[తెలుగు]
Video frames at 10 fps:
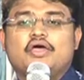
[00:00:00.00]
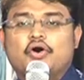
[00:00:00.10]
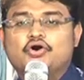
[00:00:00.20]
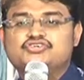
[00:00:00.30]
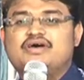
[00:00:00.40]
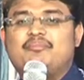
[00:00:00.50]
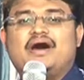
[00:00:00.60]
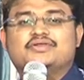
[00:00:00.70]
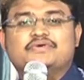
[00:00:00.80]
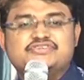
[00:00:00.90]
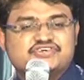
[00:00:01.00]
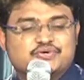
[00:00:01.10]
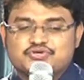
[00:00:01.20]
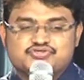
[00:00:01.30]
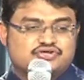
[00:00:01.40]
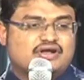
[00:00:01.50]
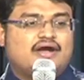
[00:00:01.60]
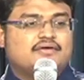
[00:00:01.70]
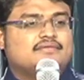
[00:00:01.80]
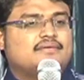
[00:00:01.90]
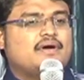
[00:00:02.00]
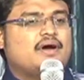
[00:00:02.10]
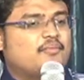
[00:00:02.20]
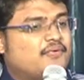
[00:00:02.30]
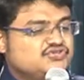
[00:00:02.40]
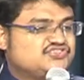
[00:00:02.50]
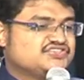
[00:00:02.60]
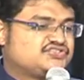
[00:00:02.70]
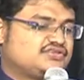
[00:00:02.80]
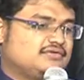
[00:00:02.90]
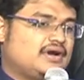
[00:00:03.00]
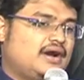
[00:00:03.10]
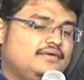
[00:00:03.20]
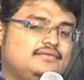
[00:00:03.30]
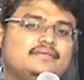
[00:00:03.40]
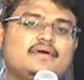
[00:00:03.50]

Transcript: యహోషపాత్ వచ్చి కూర్చున్నాడు భోంచేస్తూ ఉన్నాడు